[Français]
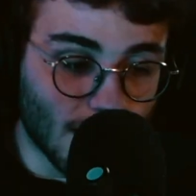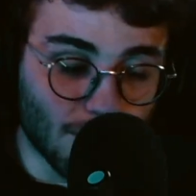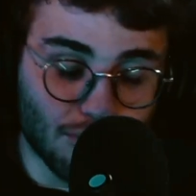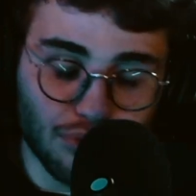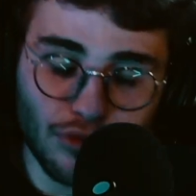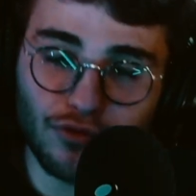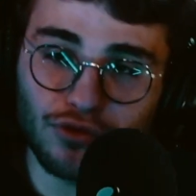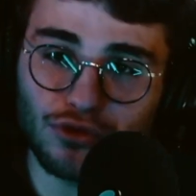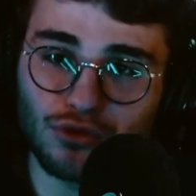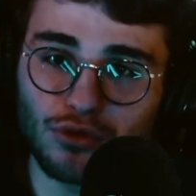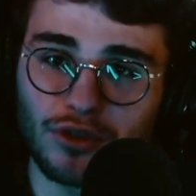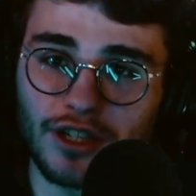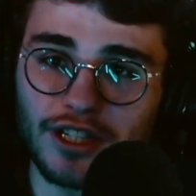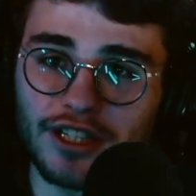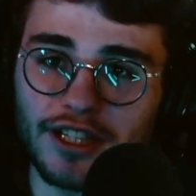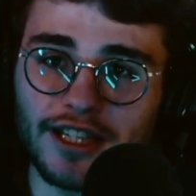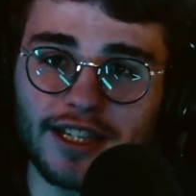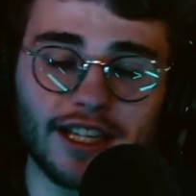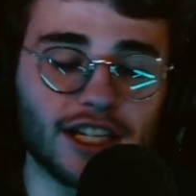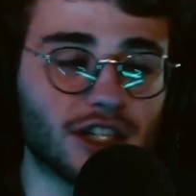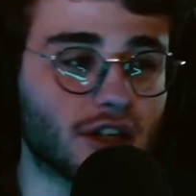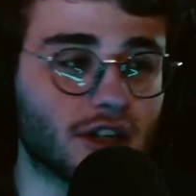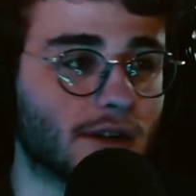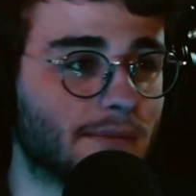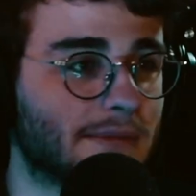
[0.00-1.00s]
de la bouffe sous les
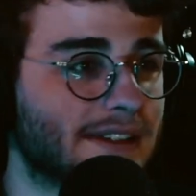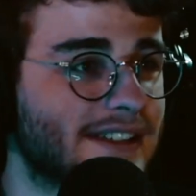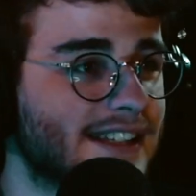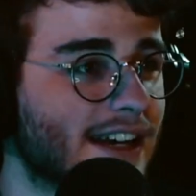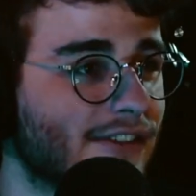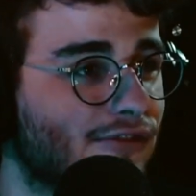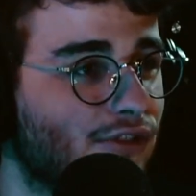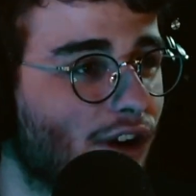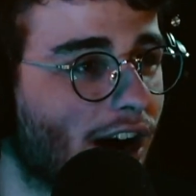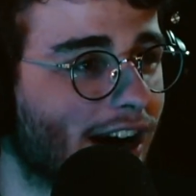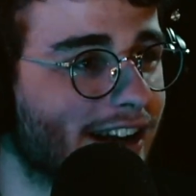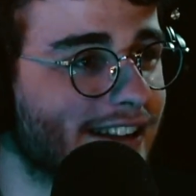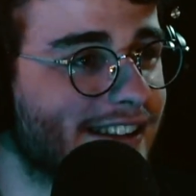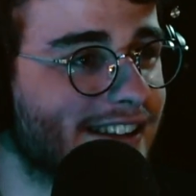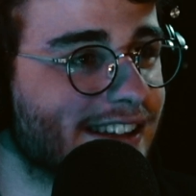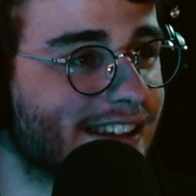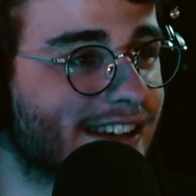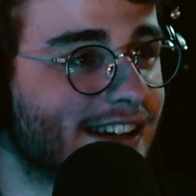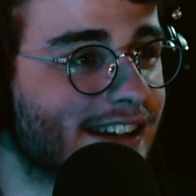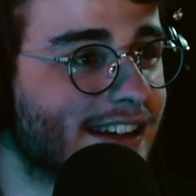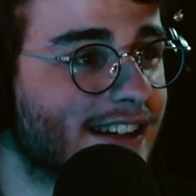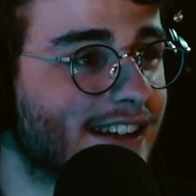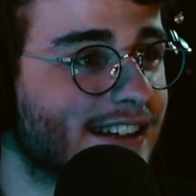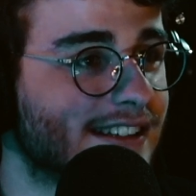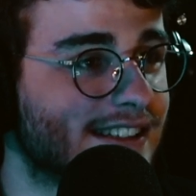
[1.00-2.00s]
nez des gens. Mais ça, faut
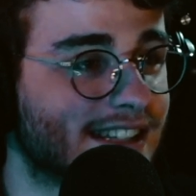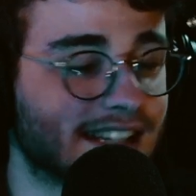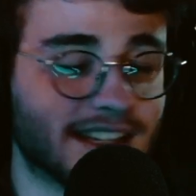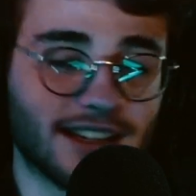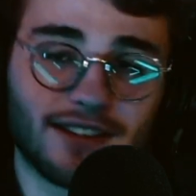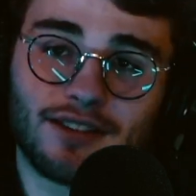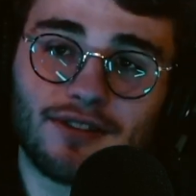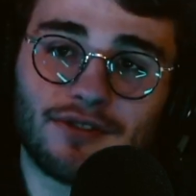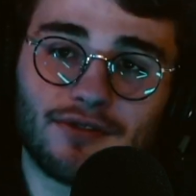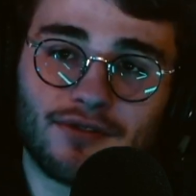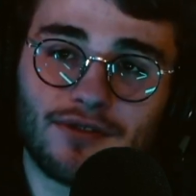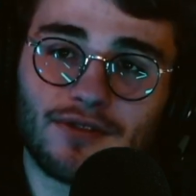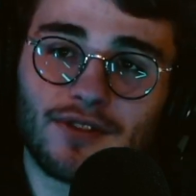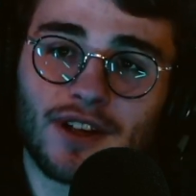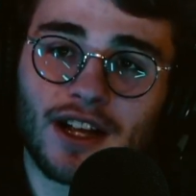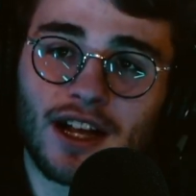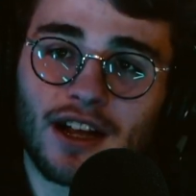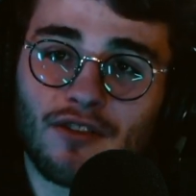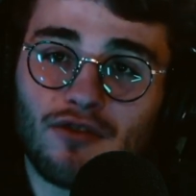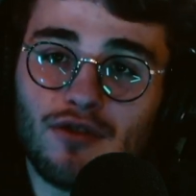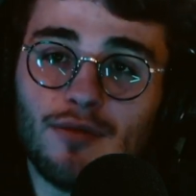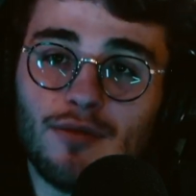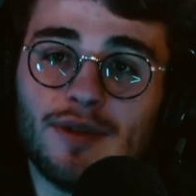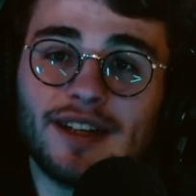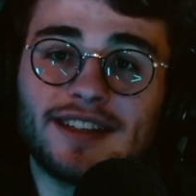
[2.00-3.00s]
arrêter. C'est. C'est-
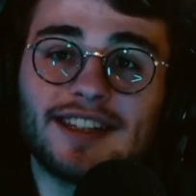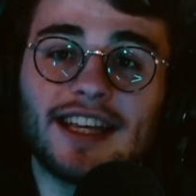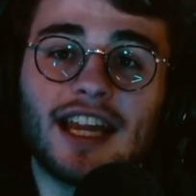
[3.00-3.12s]
Vous ah,